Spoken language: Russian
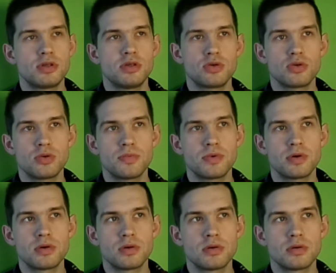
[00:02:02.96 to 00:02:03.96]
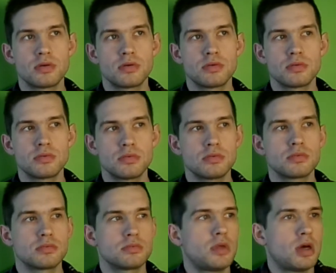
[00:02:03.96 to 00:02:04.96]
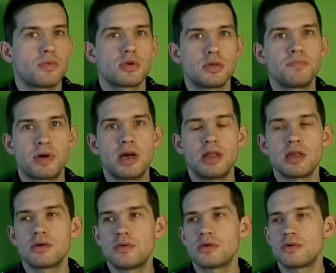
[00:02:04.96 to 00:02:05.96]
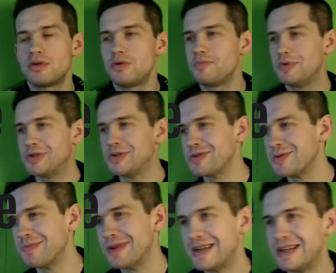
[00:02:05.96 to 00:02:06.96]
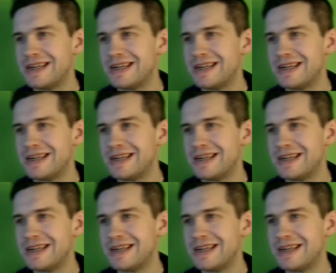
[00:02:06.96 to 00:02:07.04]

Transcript: YouTube. Ну, я вроде правильно говорю, любить YouTube.